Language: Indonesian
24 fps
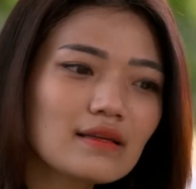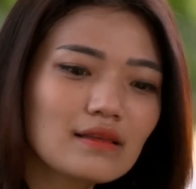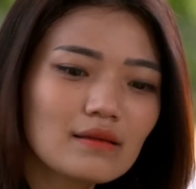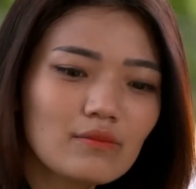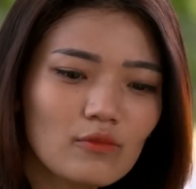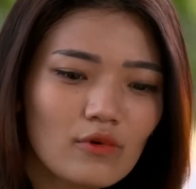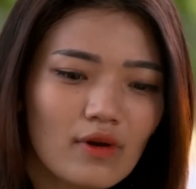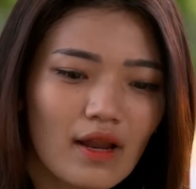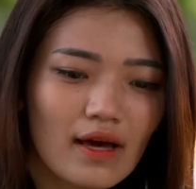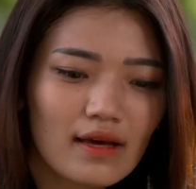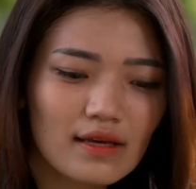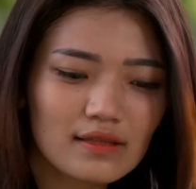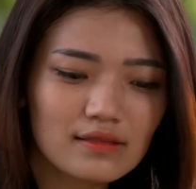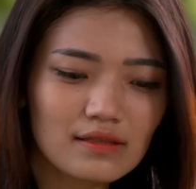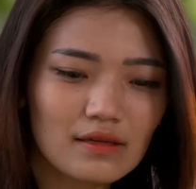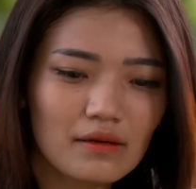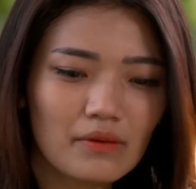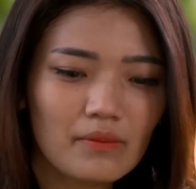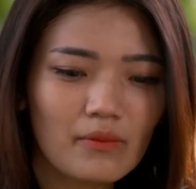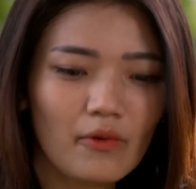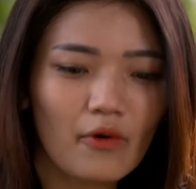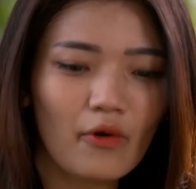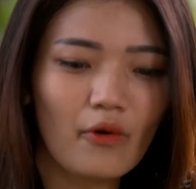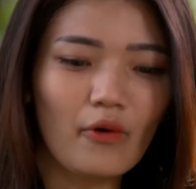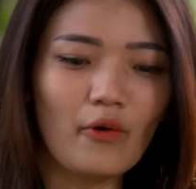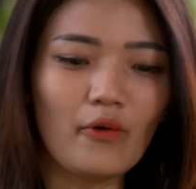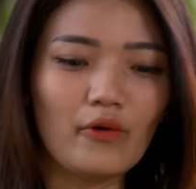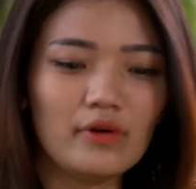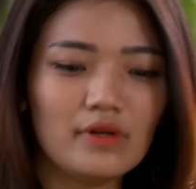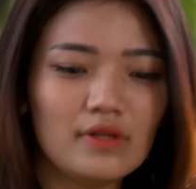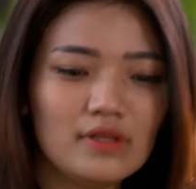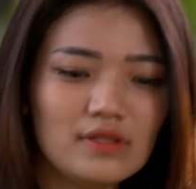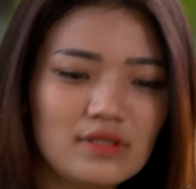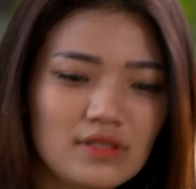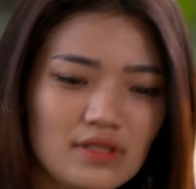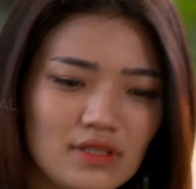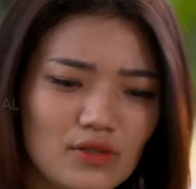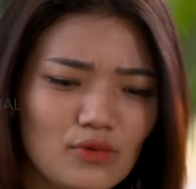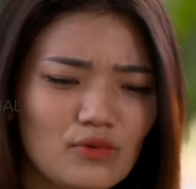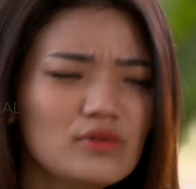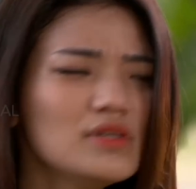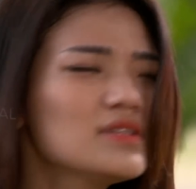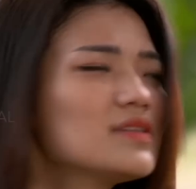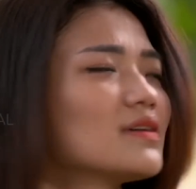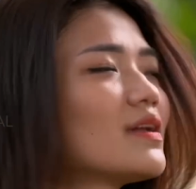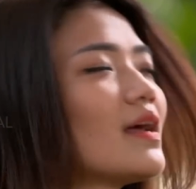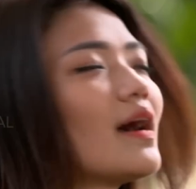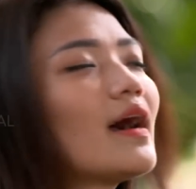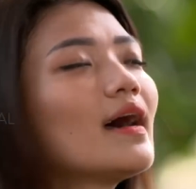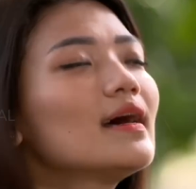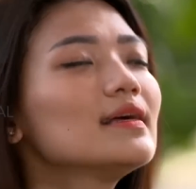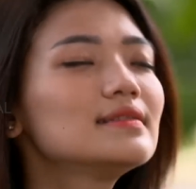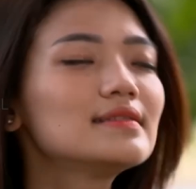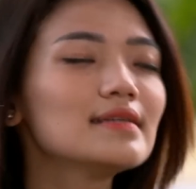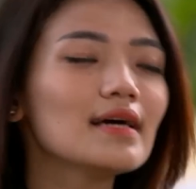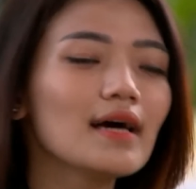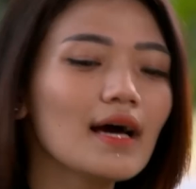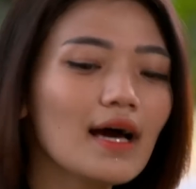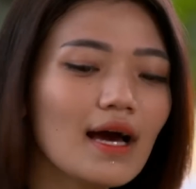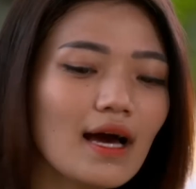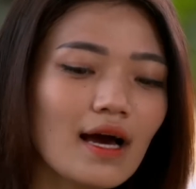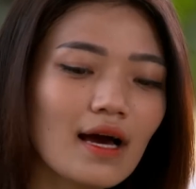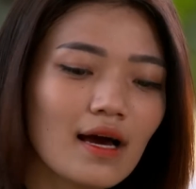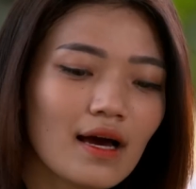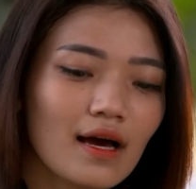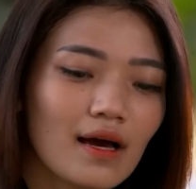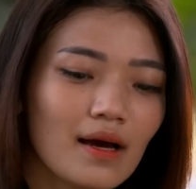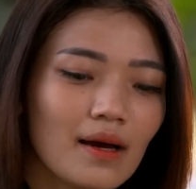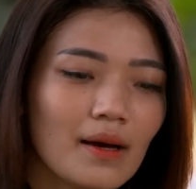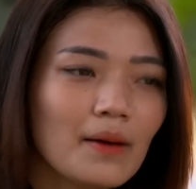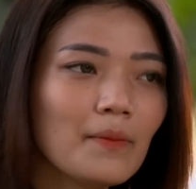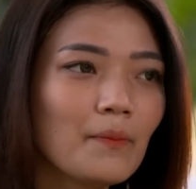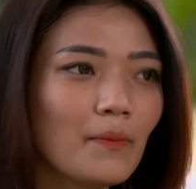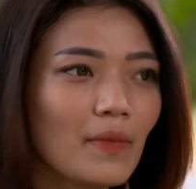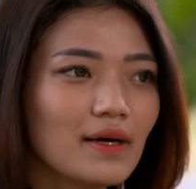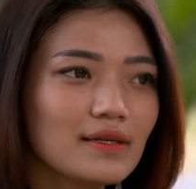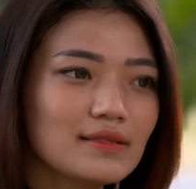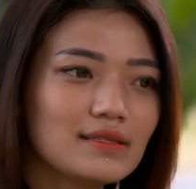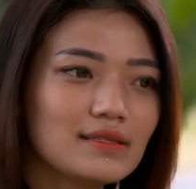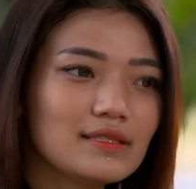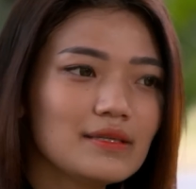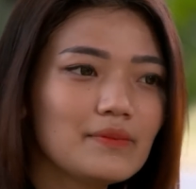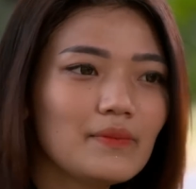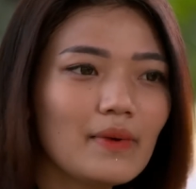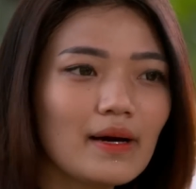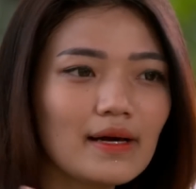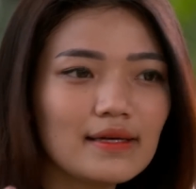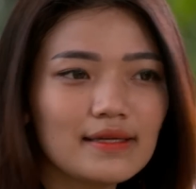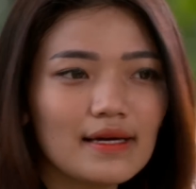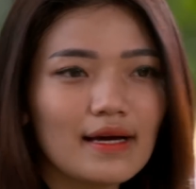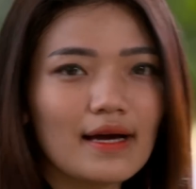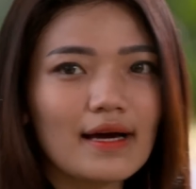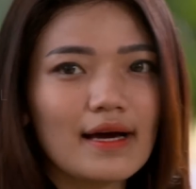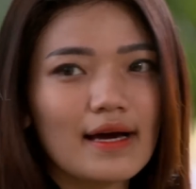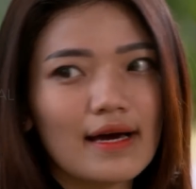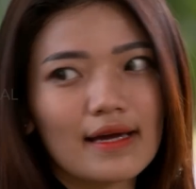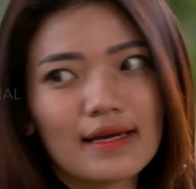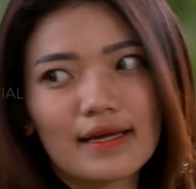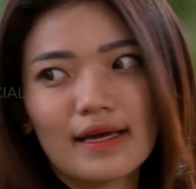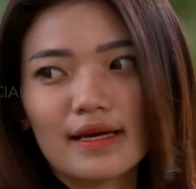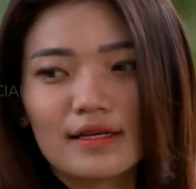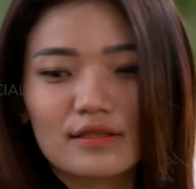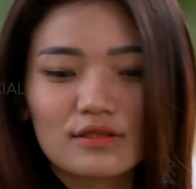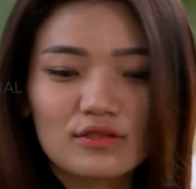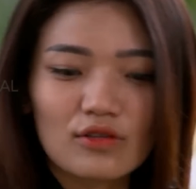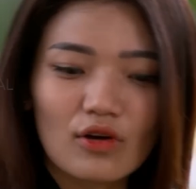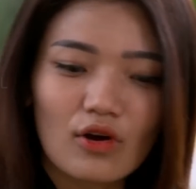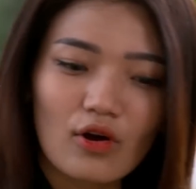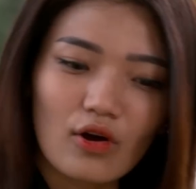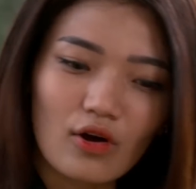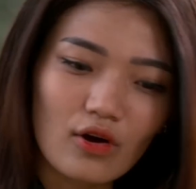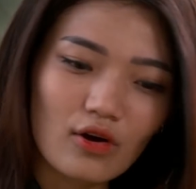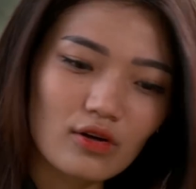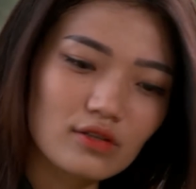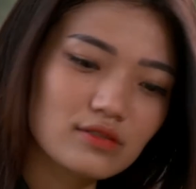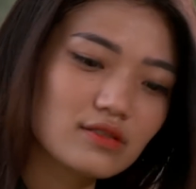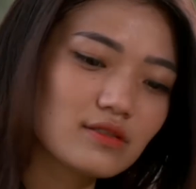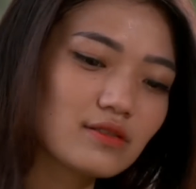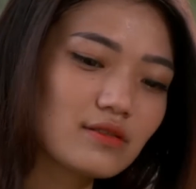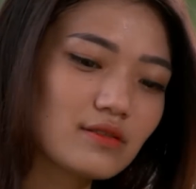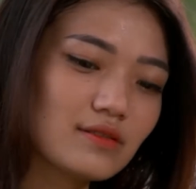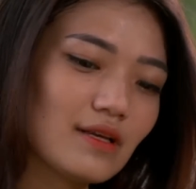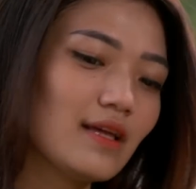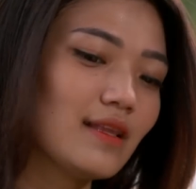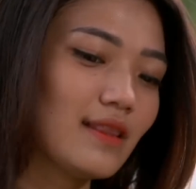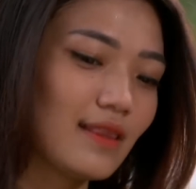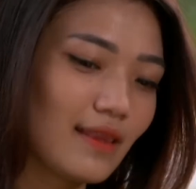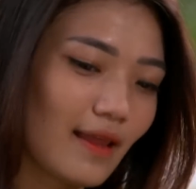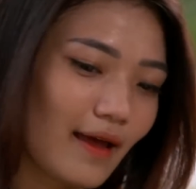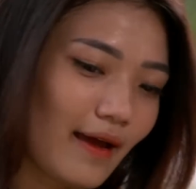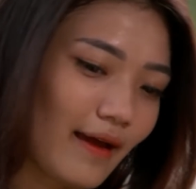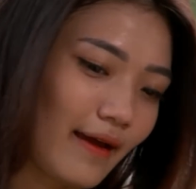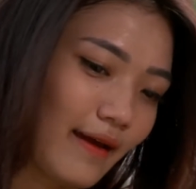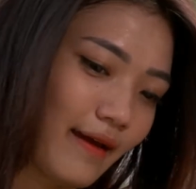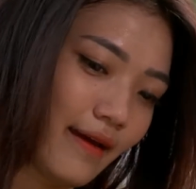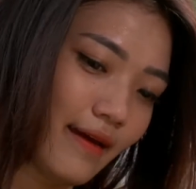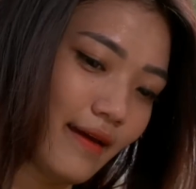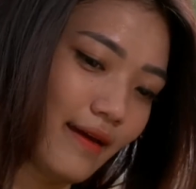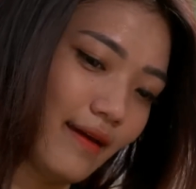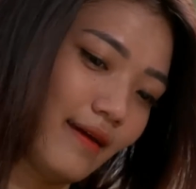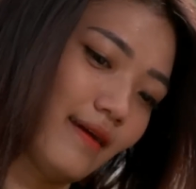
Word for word: ketemu lagi sama Mondi sih. Udah tenang aja. Masih banyak hari esok. Santai.